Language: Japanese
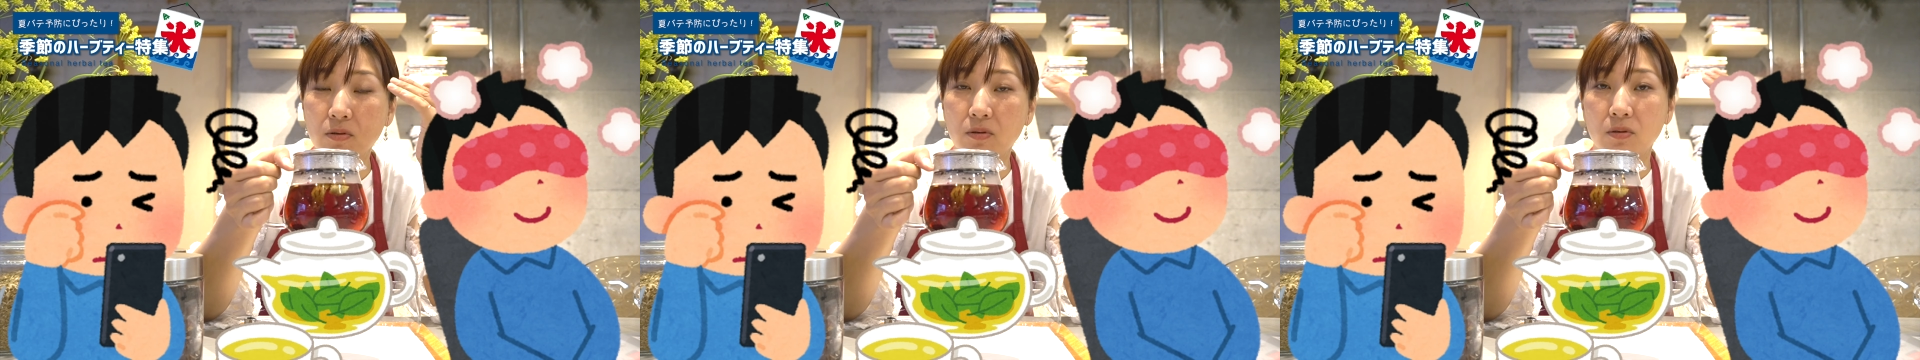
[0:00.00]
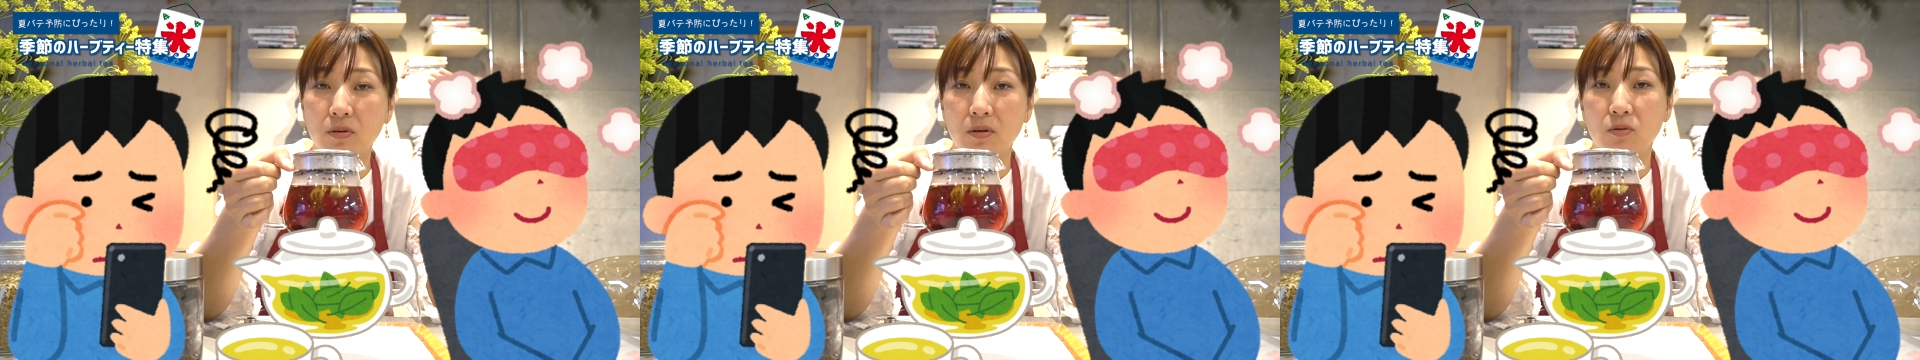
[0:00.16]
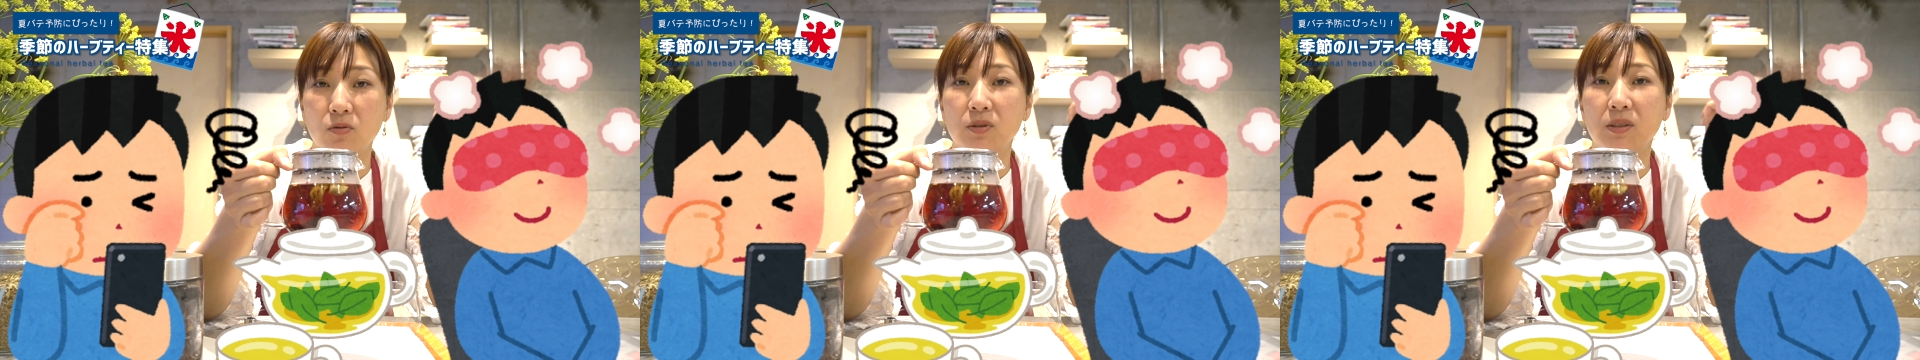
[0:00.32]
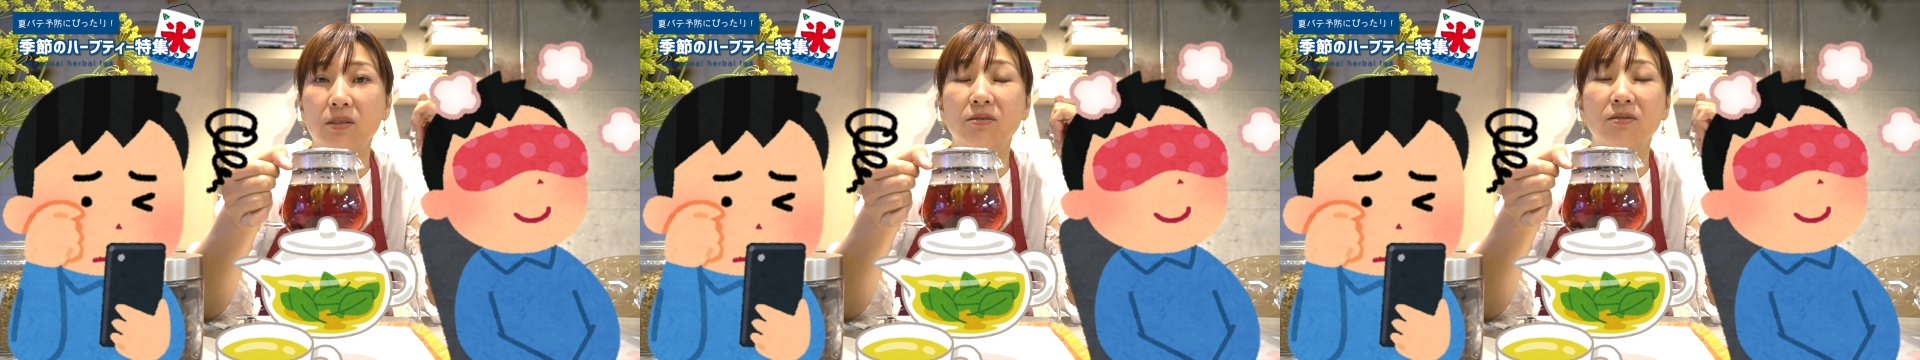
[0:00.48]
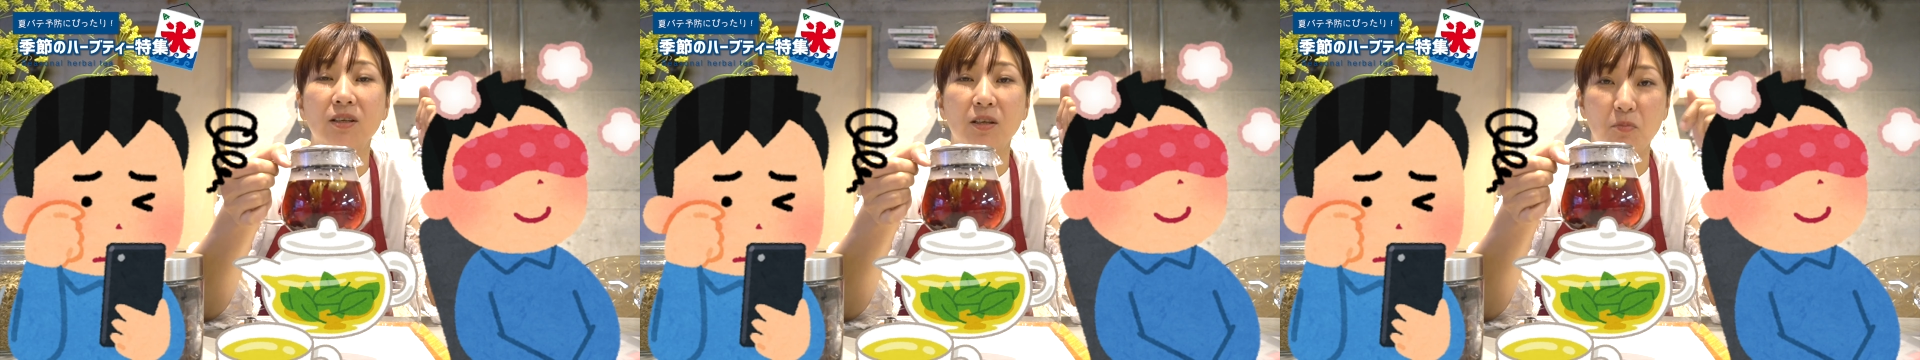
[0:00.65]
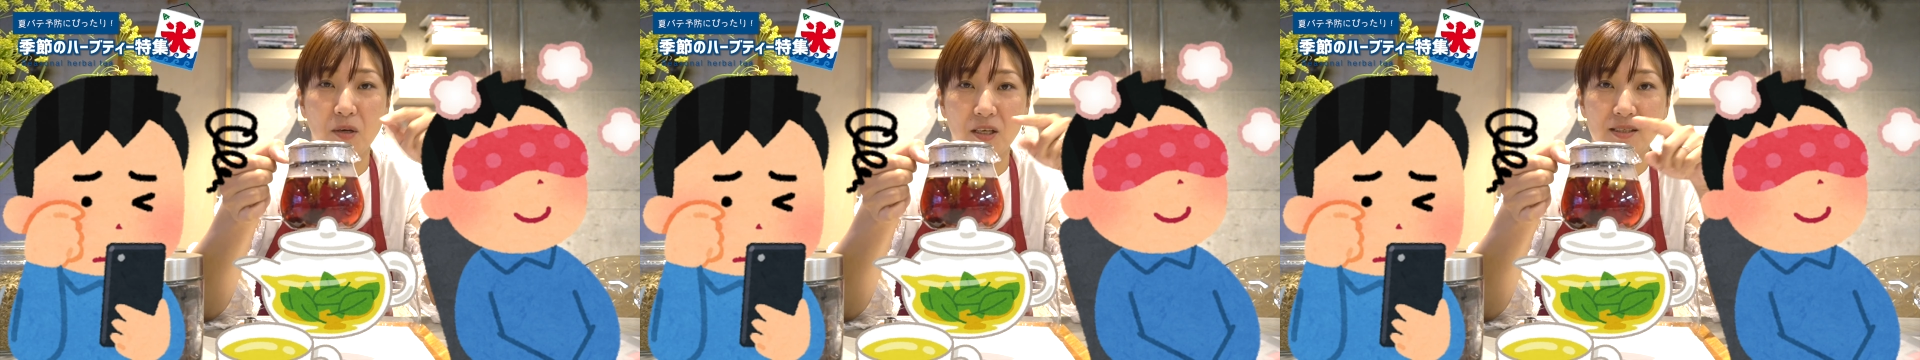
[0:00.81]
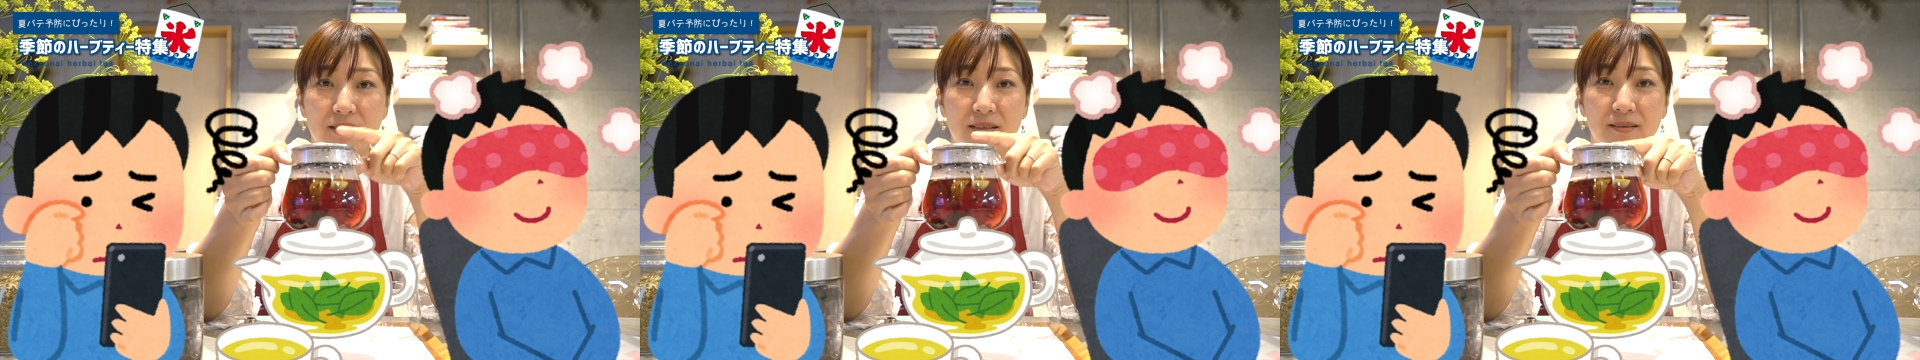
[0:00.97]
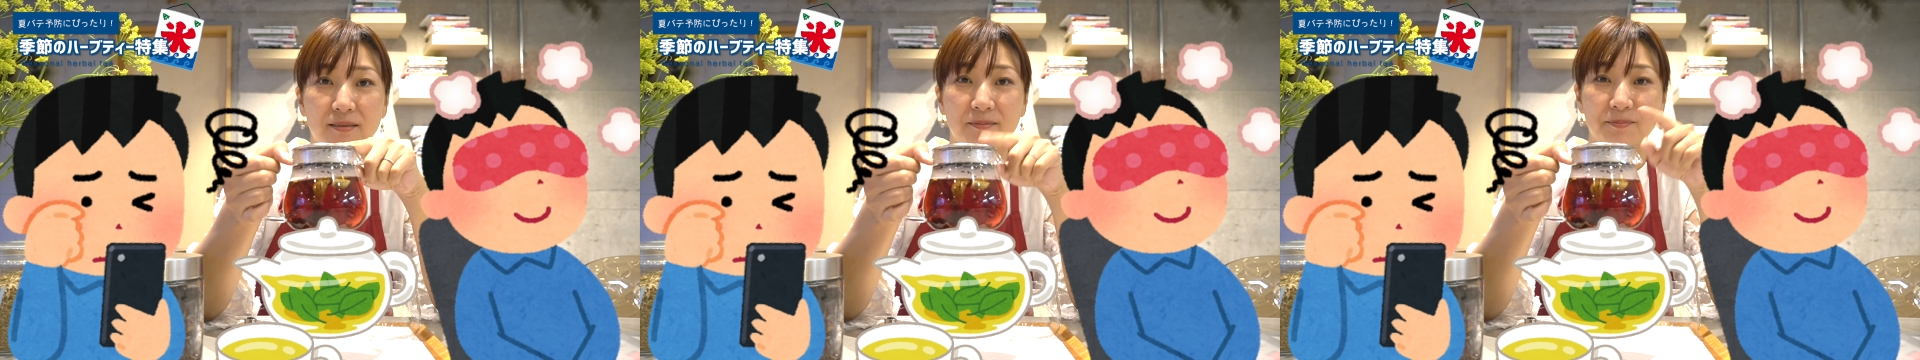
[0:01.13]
く落ち着きます。